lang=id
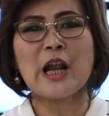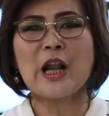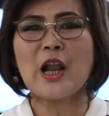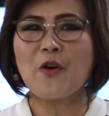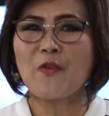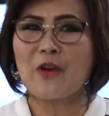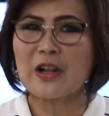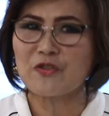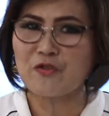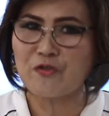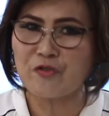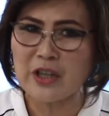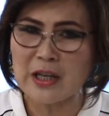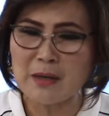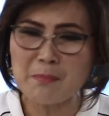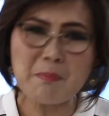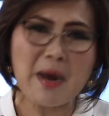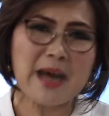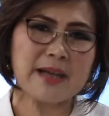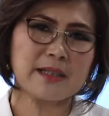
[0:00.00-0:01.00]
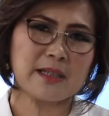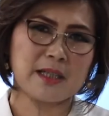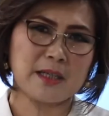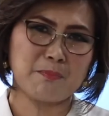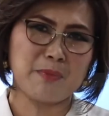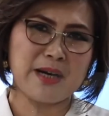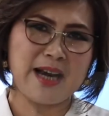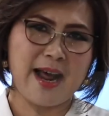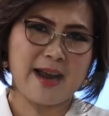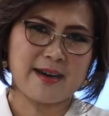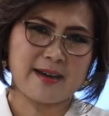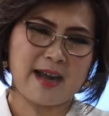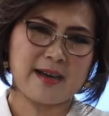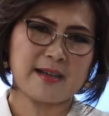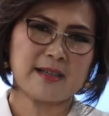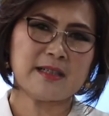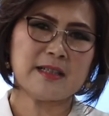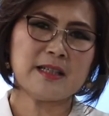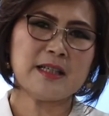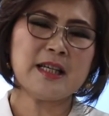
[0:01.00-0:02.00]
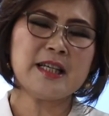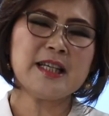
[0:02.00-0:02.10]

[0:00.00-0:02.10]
lewat firman kebenaran